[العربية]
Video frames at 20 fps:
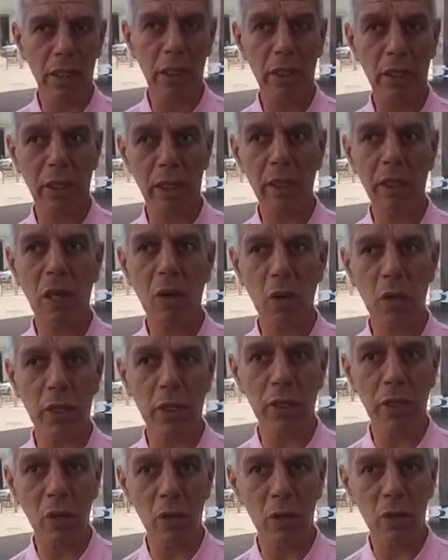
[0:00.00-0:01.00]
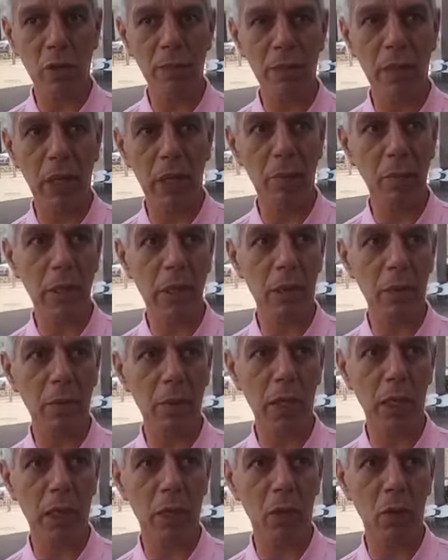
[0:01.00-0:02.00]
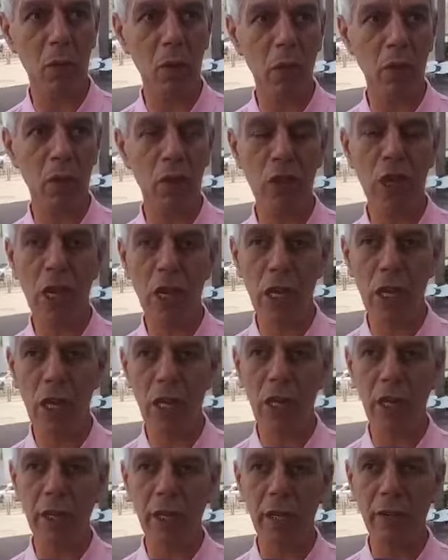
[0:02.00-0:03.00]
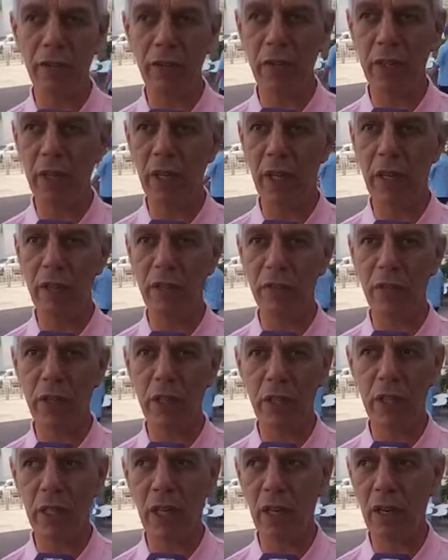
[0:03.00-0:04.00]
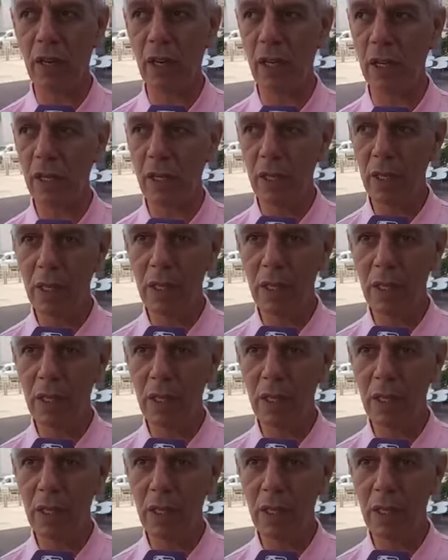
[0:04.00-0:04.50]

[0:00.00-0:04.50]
تطورت تطورت مليح مليح وان شاء الله احنا في كاس افريقيا